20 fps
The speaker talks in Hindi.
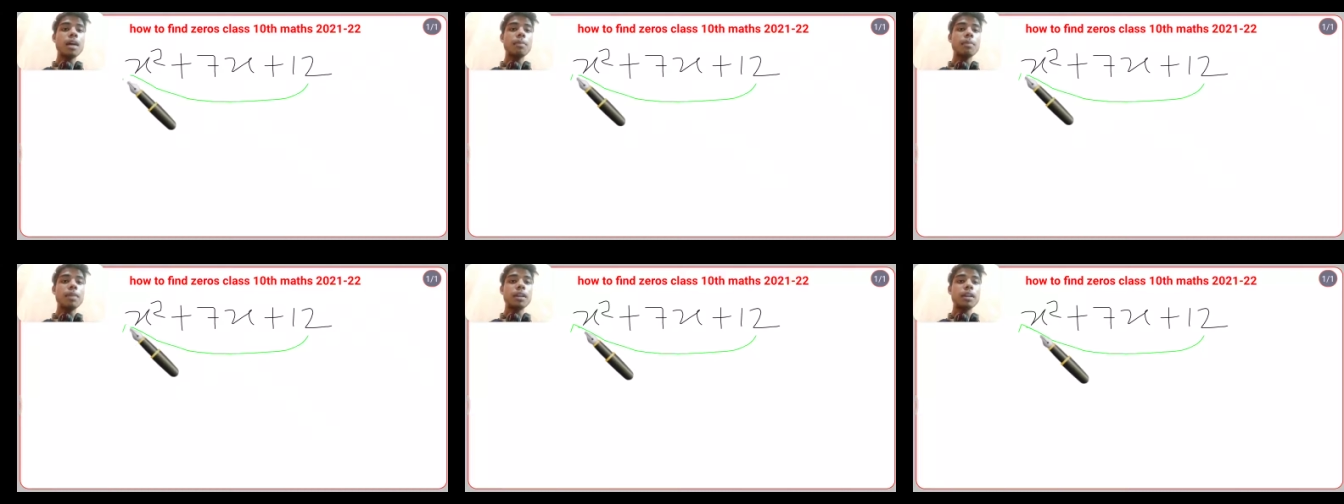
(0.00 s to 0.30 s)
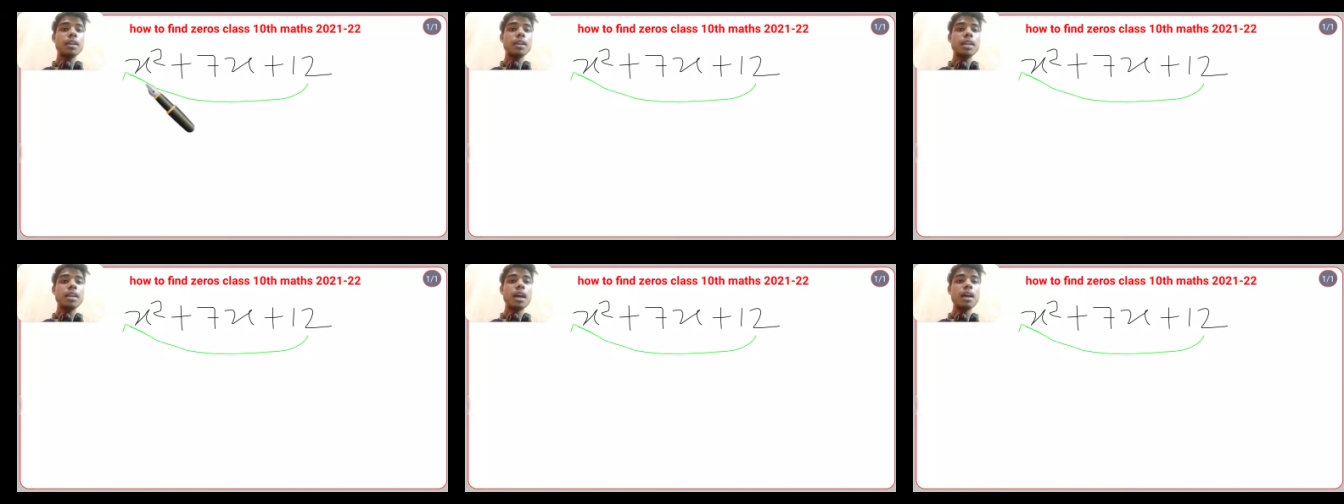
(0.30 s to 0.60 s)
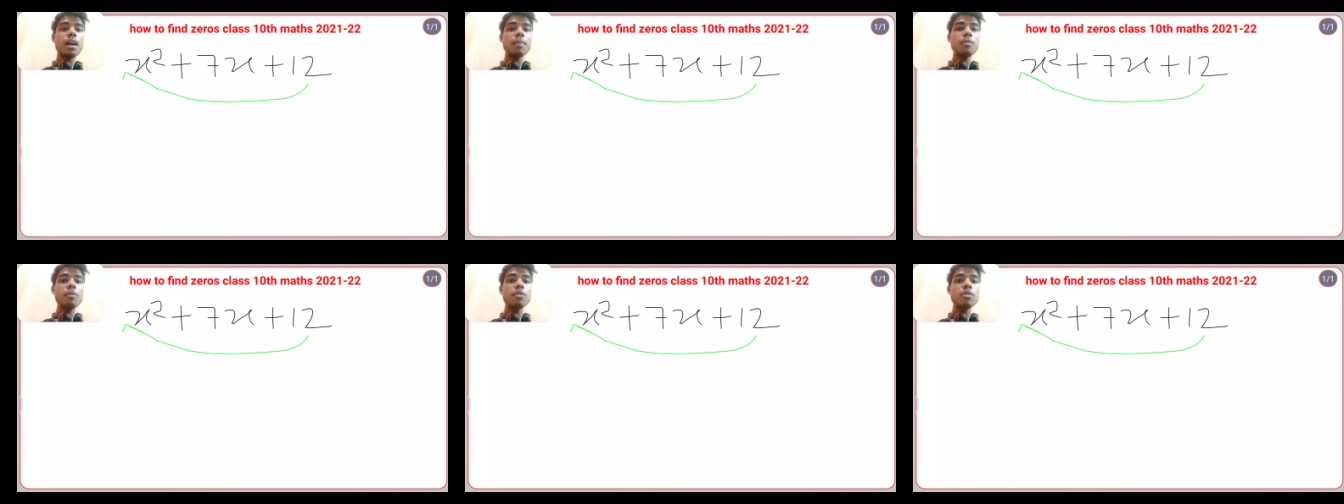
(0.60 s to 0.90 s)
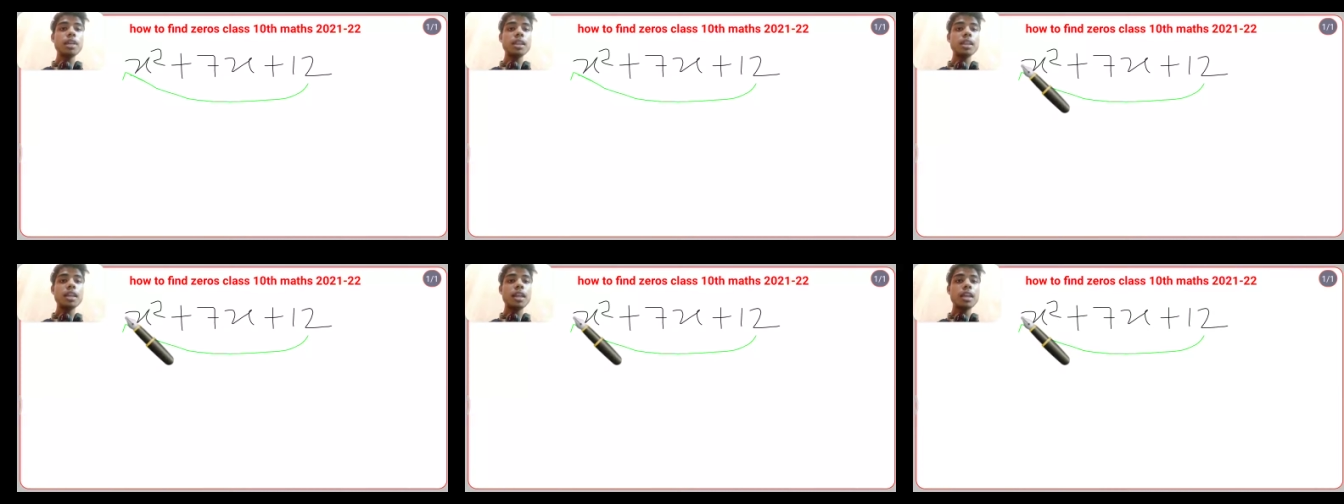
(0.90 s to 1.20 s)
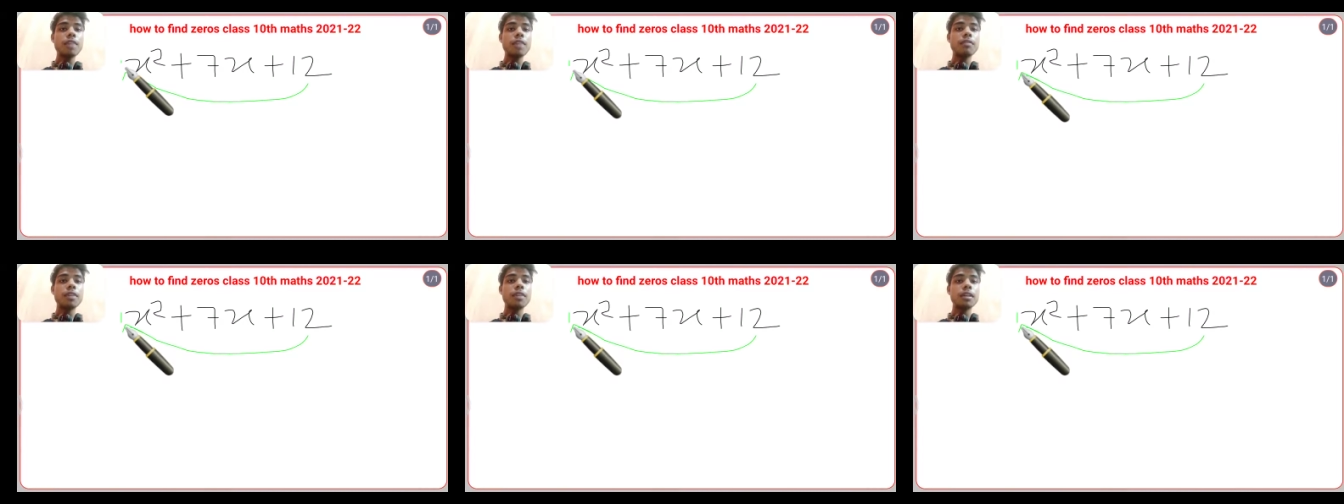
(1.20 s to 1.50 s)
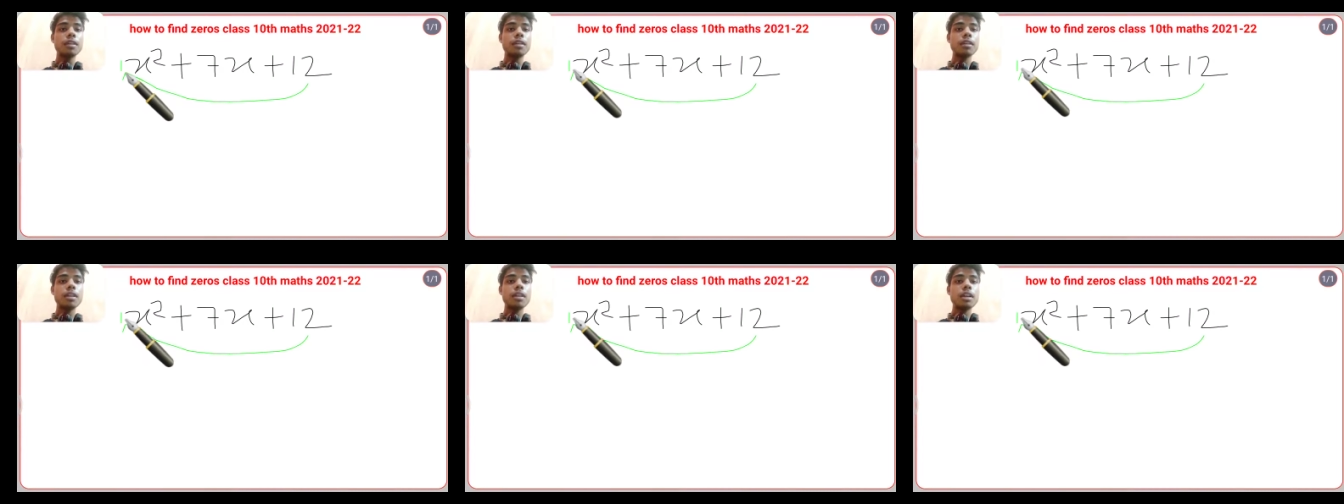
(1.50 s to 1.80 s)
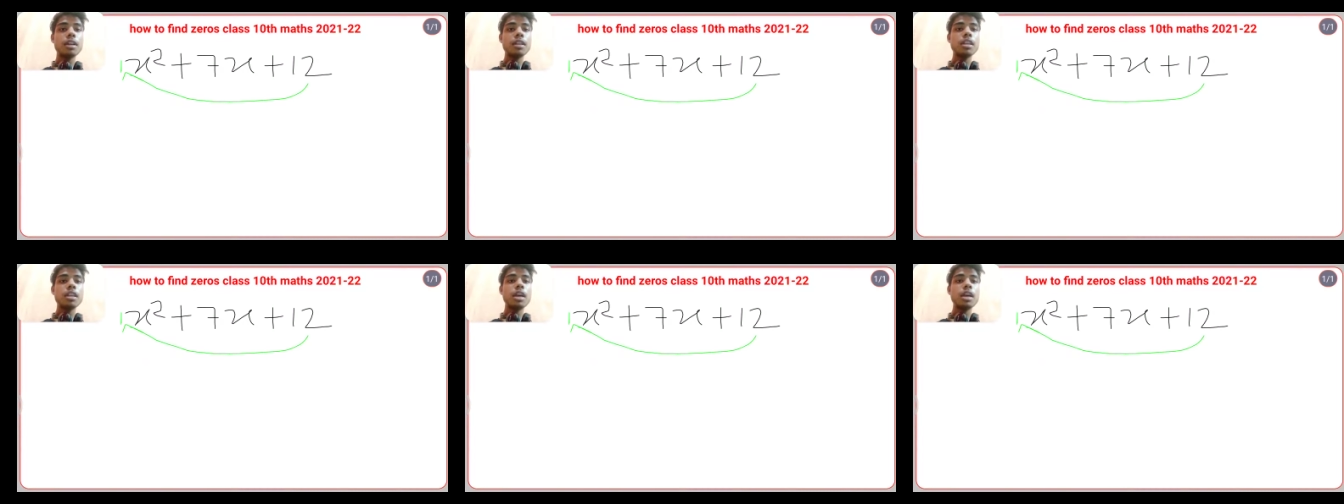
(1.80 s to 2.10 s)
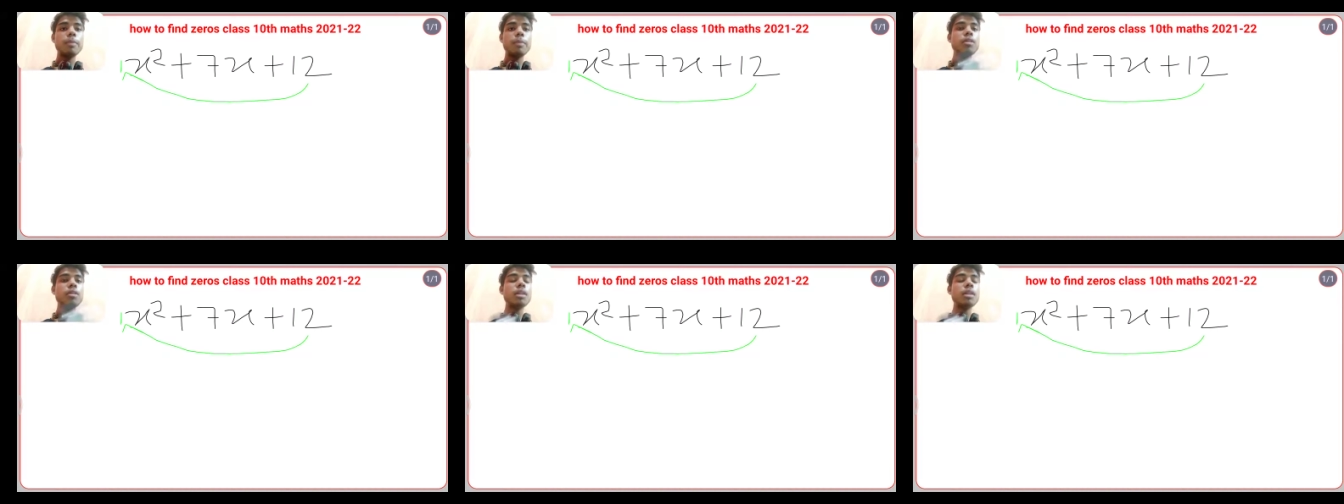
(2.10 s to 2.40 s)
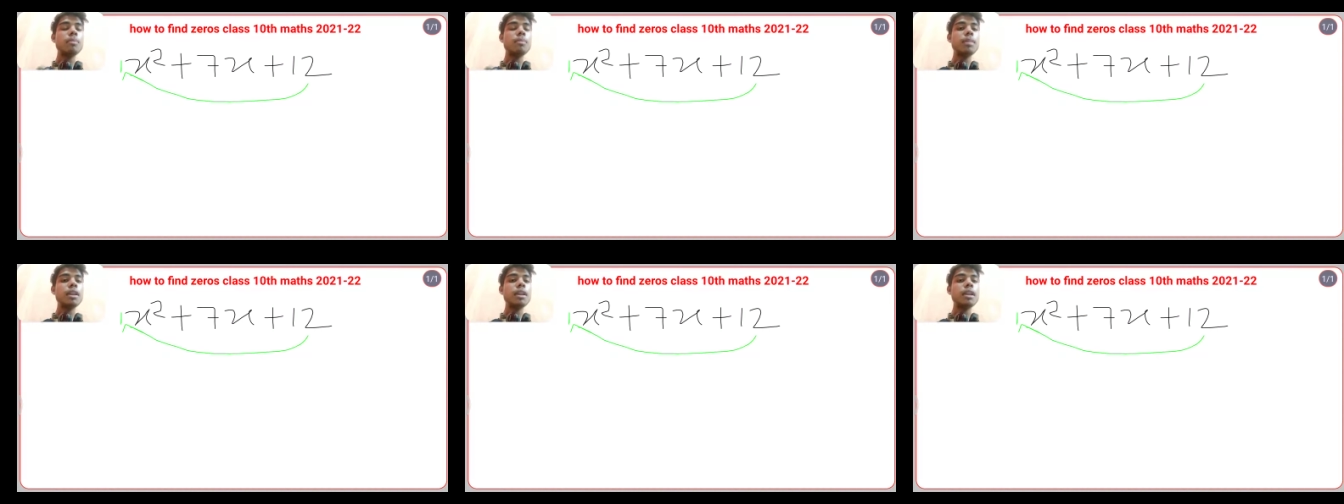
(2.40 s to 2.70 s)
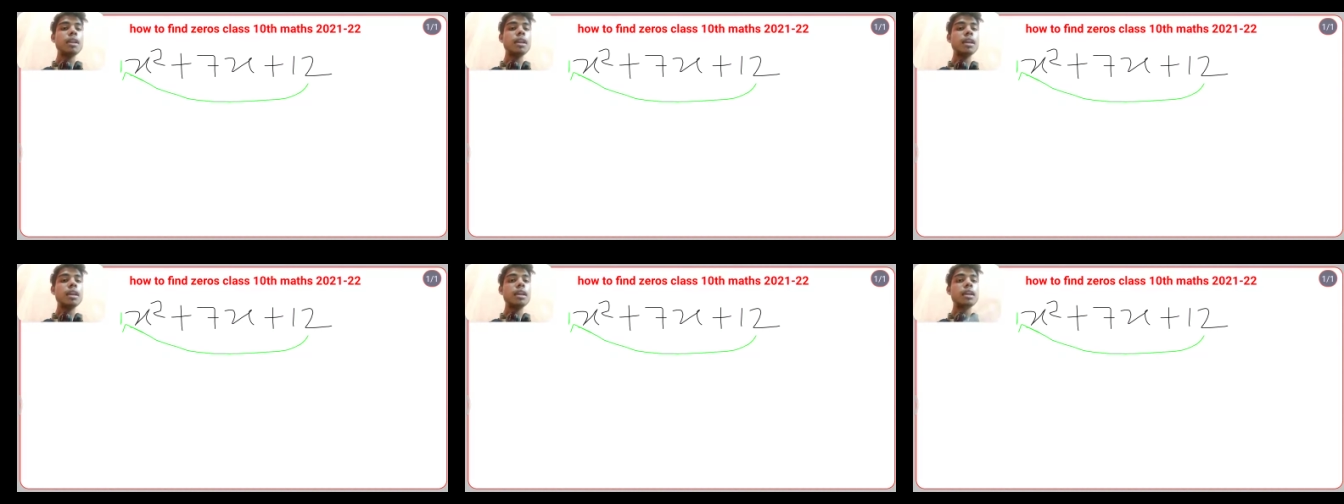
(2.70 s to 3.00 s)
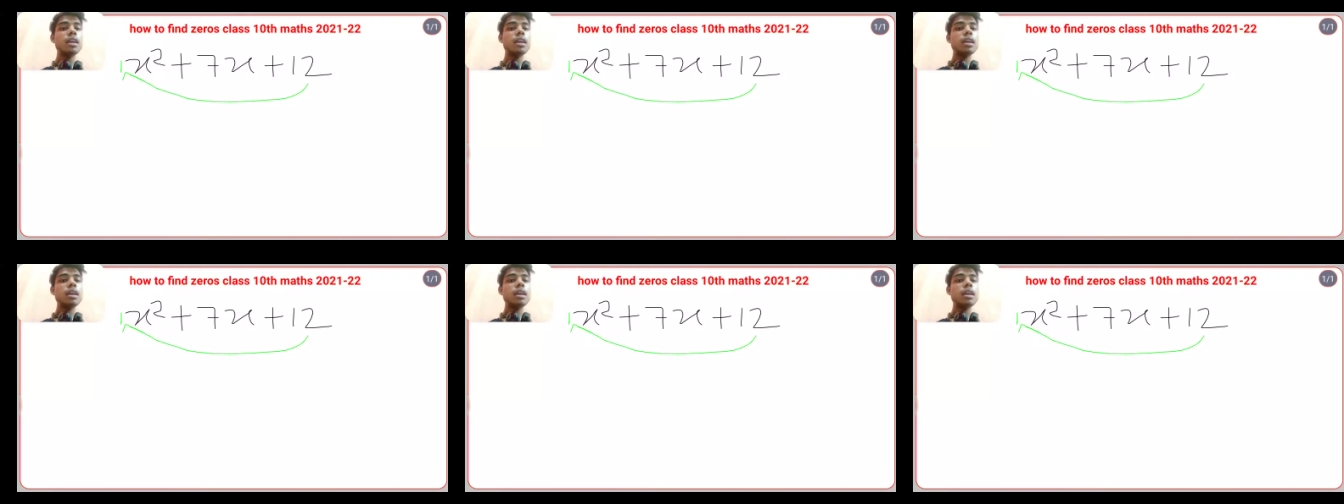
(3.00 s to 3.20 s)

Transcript: पर यहाँ आपको क्या दिख रहा है वन यहाँ पे कोई नंबर नहीं है